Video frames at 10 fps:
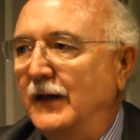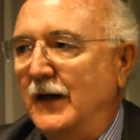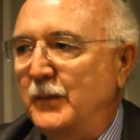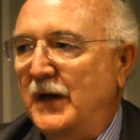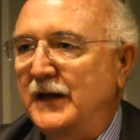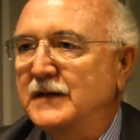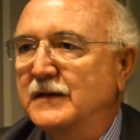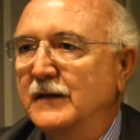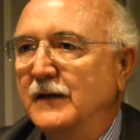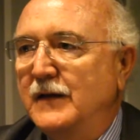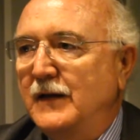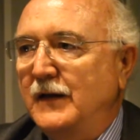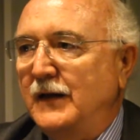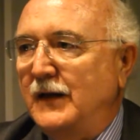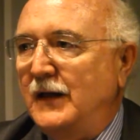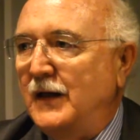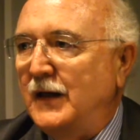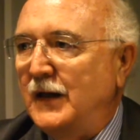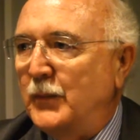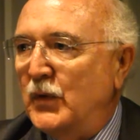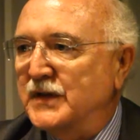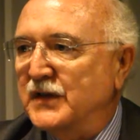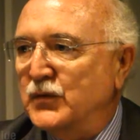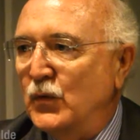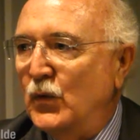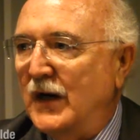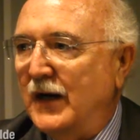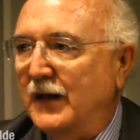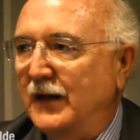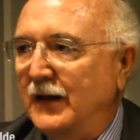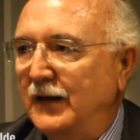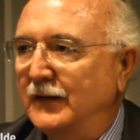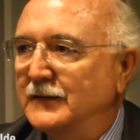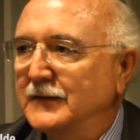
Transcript: en el país, y pues es un lugar de